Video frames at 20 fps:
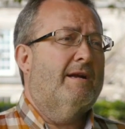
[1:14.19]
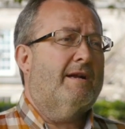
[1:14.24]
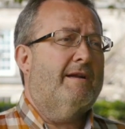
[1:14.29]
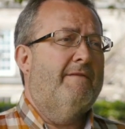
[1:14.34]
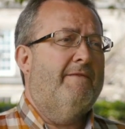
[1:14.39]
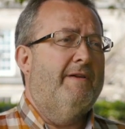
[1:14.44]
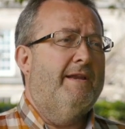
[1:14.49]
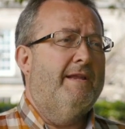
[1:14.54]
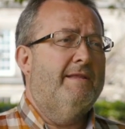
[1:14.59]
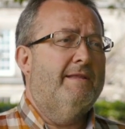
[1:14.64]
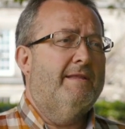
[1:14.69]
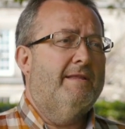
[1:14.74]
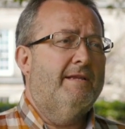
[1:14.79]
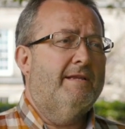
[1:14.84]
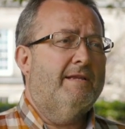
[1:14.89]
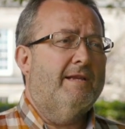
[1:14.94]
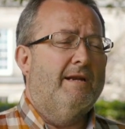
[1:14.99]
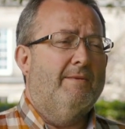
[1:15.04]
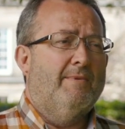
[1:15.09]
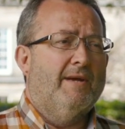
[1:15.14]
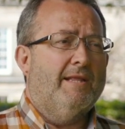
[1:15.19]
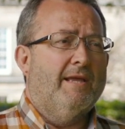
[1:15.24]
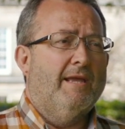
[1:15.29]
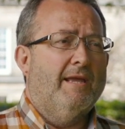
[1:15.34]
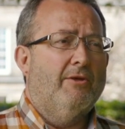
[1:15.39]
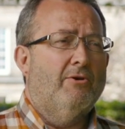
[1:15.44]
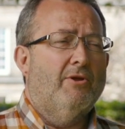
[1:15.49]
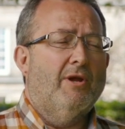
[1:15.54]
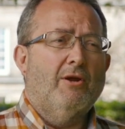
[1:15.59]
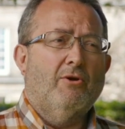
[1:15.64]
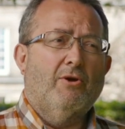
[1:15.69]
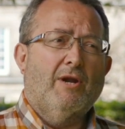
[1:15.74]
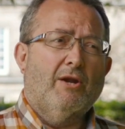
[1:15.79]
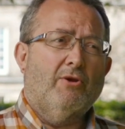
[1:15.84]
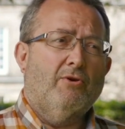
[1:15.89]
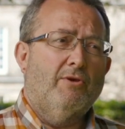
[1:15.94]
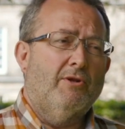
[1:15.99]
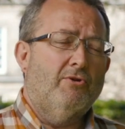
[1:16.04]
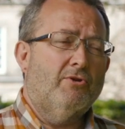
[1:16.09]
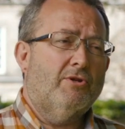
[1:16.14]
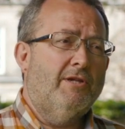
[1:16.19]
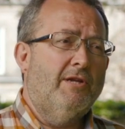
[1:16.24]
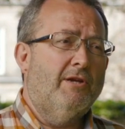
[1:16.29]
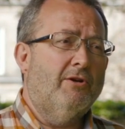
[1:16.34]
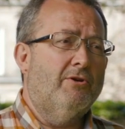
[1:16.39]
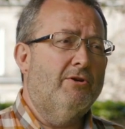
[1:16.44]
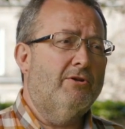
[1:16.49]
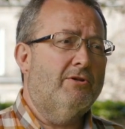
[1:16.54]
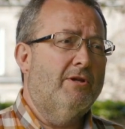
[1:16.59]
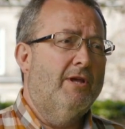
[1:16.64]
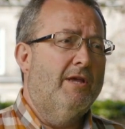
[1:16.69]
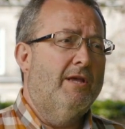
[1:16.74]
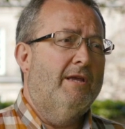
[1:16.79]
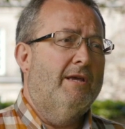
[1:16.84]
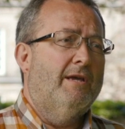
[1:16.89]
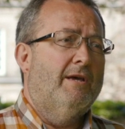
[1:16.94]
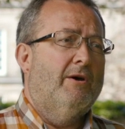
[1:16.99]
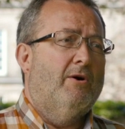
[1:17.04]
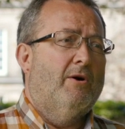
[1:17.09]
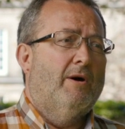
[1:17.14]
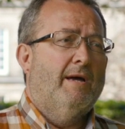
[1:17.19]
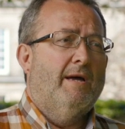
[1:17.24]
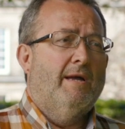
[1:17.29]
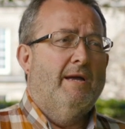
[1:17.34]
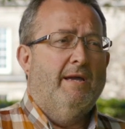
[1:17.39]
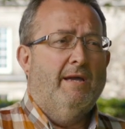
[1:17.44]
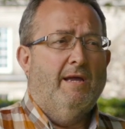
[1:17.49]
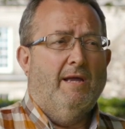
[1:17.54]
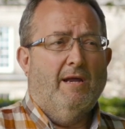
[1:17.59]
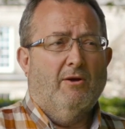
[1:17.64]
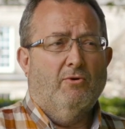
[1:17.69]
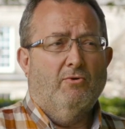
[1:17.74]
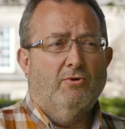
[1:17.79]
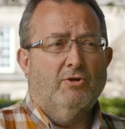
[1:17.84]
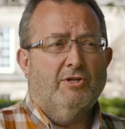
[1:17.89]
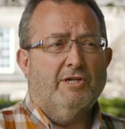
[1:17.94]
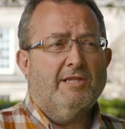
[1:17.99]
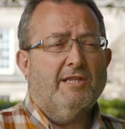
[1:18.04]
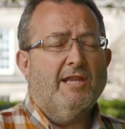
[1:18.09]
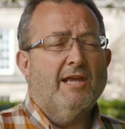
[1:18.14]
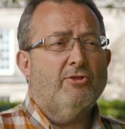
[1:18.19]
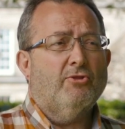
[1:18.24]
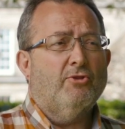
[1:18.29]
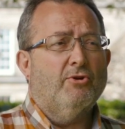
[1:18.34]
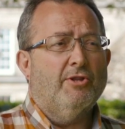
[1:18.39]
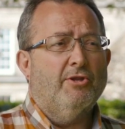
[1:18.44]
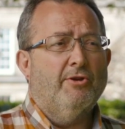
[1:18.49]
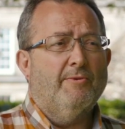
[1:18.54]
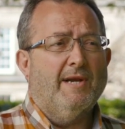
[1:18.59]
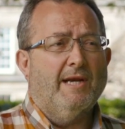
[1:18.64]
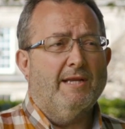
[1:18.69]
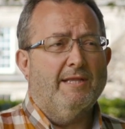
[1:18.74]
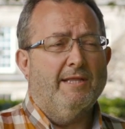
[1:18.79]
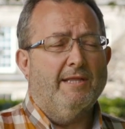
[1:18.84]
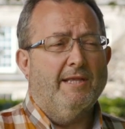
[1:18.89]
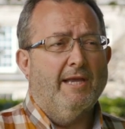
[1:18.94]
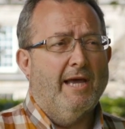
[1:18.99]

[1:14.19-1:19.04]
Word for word: referentes al batallador a lo largo de los siglos, eh, algunos extractos de obras de